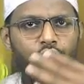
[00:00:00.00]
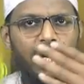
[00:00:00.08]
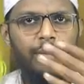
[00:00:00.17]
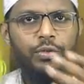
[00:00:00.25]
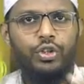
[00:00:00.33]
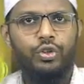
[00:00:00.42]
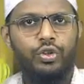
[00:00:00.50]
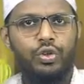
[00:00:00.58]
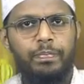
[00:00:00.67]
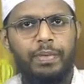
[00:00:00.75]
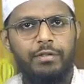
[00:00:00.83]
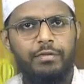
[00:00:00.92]
तो हम
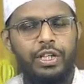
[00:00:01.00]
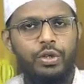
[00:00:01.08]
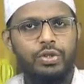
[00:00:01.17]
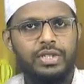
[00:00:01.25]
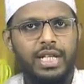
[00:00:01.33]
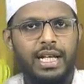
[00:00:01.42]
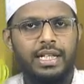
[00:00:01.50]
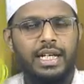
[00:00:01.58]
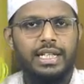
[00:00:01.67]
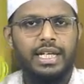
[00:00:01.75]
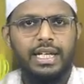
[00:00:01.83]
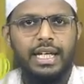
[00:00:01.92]
यूट्यूब पे वीडियोस
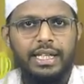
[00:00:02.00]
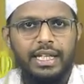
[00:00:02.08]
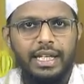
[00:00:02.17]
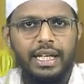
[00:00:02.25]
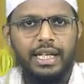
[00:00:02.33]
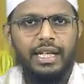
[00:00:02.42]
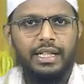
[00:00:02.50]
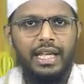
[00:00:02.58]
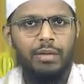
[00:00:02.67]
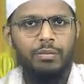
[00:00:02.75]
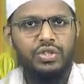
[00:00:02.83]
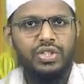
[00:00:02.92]
डालकर ये कहते हैं कि
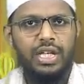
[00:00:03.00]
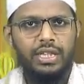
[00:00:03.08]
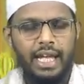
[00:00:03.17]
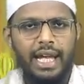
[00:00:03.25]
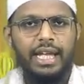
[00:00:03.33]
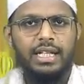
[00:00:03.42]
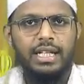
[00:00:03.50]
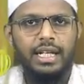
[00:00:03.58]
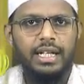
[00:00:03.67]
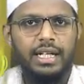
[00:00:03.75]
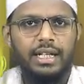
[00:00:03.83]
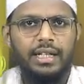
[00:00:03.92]
हम उसकी ताइद
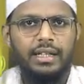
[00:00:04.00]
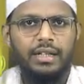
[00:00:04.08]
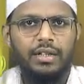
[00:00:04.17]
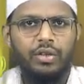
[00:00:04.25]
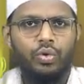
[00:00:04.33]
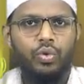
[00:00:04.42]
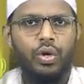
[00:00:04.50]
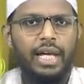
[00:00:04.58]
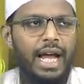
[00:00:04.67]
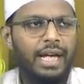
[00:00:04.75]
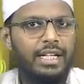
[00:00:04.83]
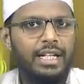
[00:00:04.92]
कर रहे हैं कोई
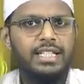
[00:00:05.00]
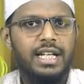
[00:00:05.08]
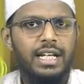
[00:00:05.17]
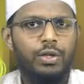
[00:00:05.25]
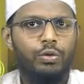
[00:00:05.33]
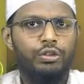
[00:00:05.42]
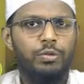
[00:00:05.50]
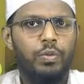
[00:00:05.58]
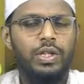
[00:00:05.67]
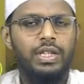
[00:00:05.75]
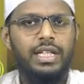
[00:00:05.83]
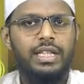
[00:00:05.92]
एक्ट्रेस अगर कुछ
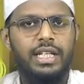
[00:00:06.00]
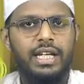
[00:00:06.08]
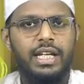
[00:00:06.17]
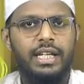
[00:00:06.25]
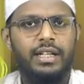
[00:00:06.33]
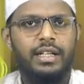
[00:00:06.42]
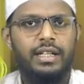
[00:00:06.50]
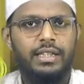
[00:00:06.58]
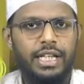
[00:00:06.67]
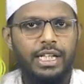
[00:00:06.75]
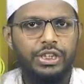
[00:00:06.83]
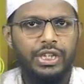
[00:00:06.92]
बोल देती है
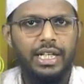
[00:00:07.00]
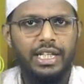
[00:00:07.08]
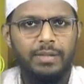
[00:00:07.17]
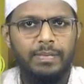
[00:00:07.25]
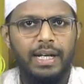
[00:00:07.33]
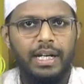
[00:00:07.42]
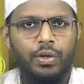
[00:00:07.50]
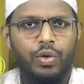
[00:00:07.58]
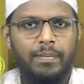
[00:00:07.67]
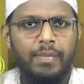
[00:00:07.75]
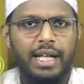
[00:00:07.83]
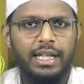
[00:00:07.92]
देश के हित में अगर
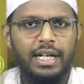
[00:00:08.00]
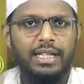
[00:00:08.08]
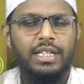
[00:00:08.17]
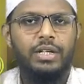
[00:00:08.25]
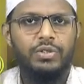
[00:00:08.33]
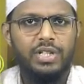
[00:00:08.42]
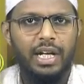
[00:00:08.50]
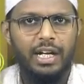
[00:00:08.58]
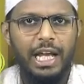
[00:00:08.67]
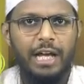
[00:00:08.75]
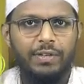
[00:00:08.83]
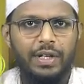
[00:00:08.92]
कोई बात करती है उसके
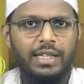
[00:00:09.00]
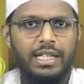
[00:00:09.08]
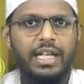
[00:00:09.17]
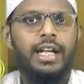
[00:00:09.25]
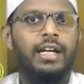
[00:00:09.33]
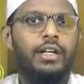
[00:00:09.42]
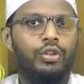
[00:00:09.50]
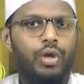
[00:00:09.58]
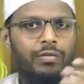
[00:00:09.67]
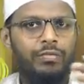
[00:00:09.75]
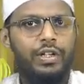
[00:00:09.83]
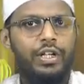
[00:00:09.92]
खिलाफ करती है तो
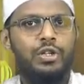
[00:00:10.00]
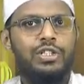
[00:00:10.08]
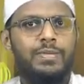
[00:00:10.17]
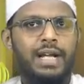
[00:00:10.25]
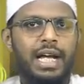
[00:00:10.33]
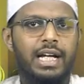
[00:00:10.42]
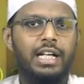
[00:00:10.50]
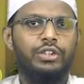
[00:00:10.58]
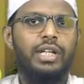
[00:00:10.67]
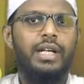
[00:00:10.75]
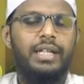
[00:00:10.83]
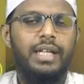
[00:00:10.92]
हम वीडियोस बनाकर
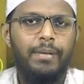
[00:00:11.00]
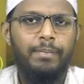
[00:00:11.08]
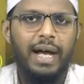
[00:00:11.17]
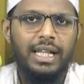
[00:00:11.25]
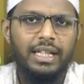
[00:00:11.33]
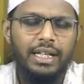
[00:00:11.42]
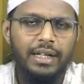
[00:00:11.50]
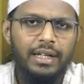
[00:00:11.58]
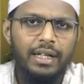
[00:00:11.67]
जो है ये बात कर,